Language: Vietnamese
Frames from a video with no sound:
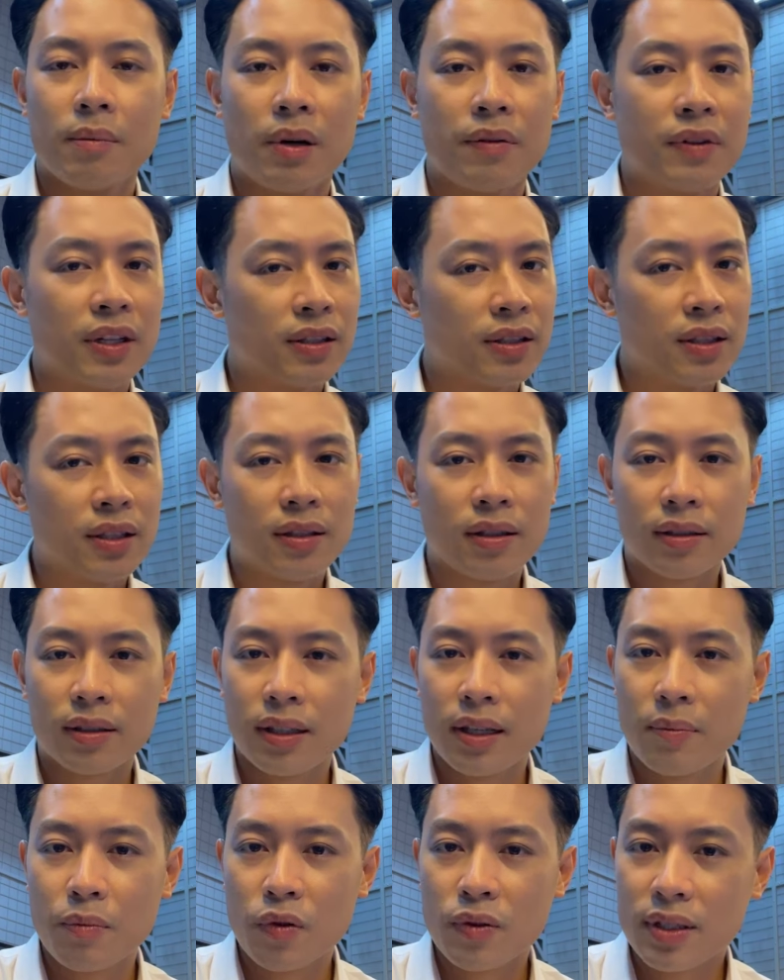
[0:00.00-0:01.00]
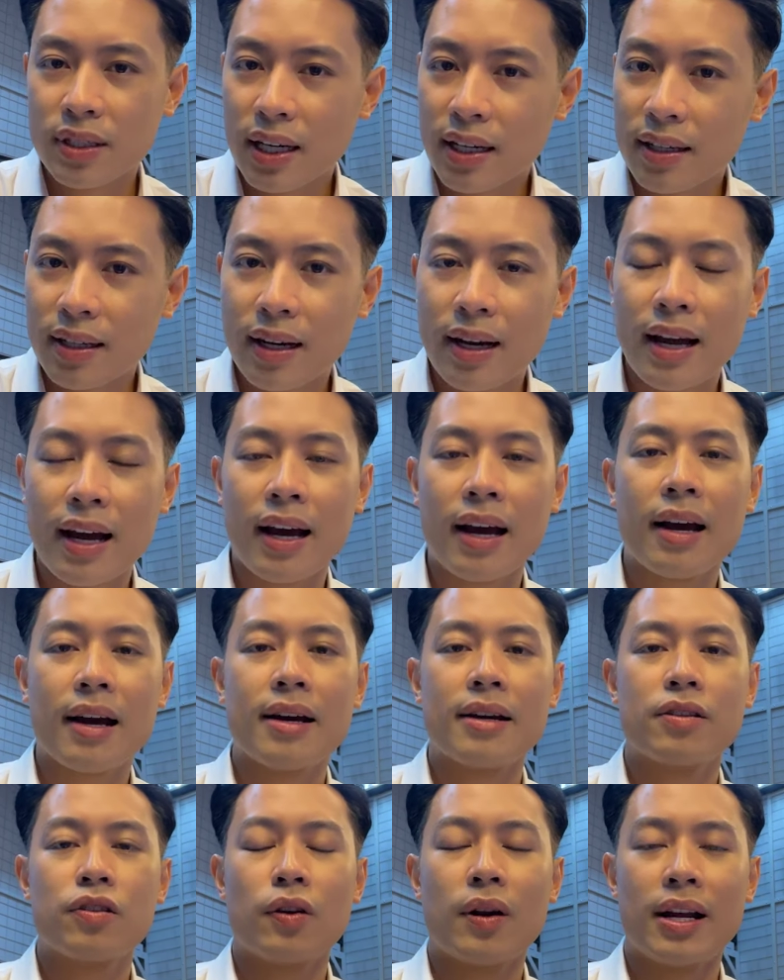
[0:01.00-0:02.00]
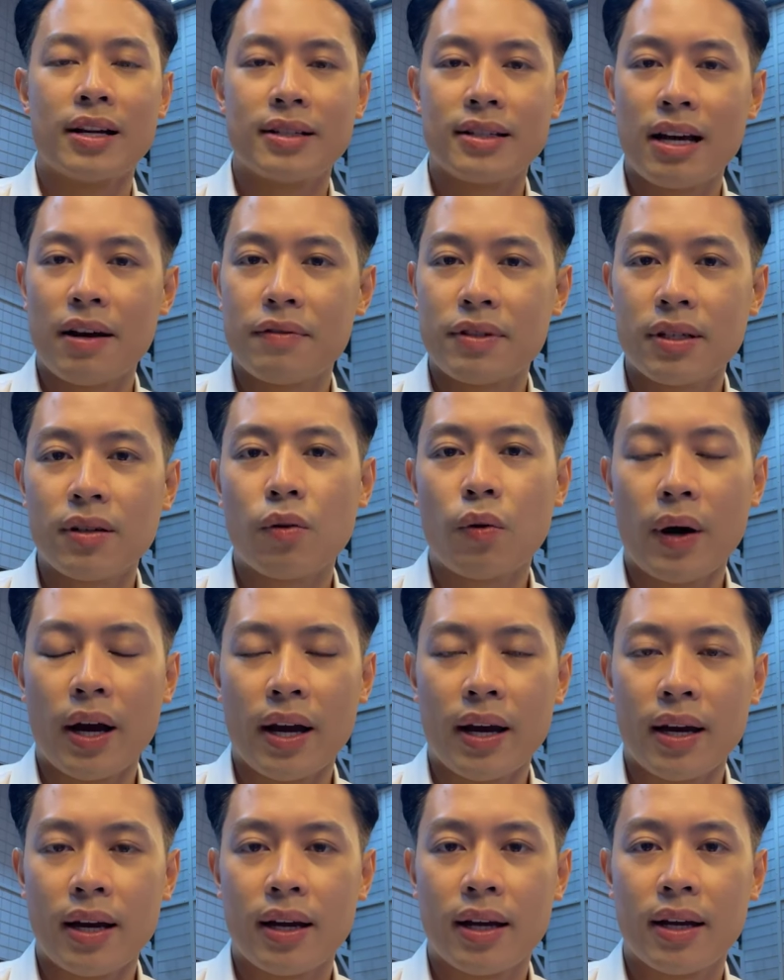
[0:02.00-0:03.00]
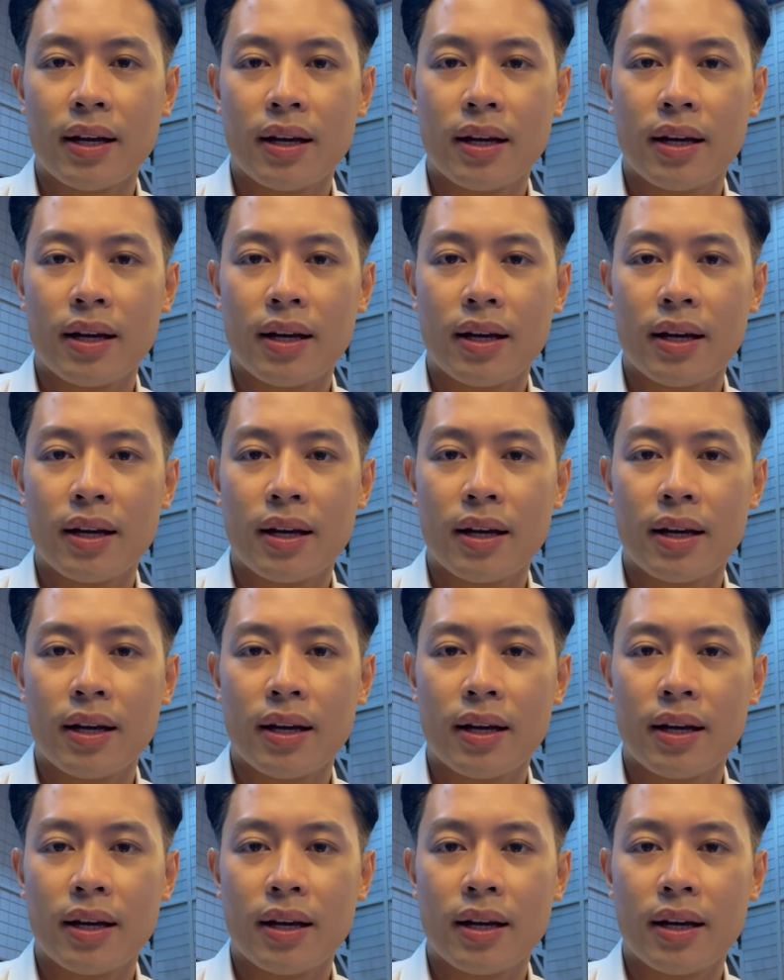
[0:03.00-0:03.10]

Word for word: bởi vì tia cực tím nó rất là hại cho làn da và sức khỏe